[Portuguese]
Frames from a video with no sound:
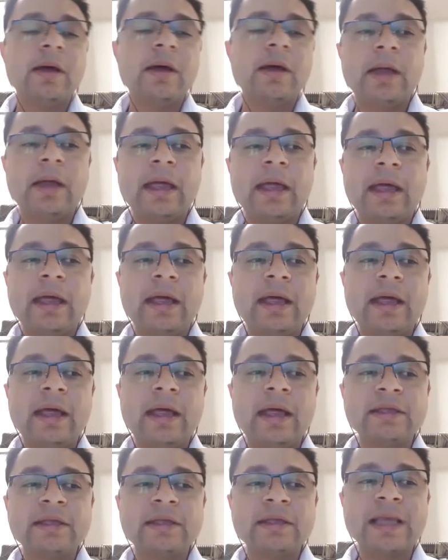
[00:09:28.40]

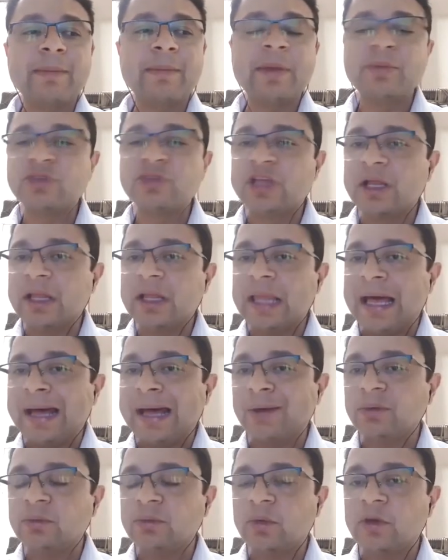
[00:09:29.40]
É, sabemos que,
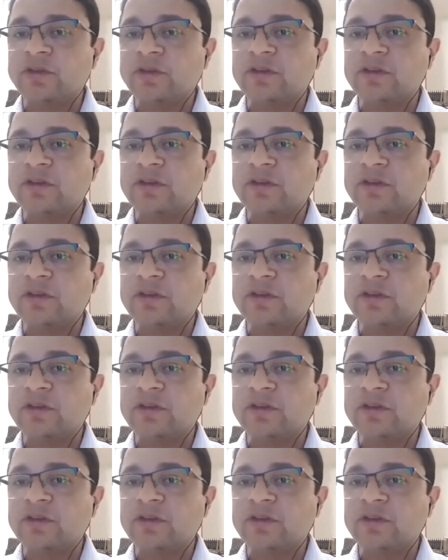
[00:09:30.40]
claro, nós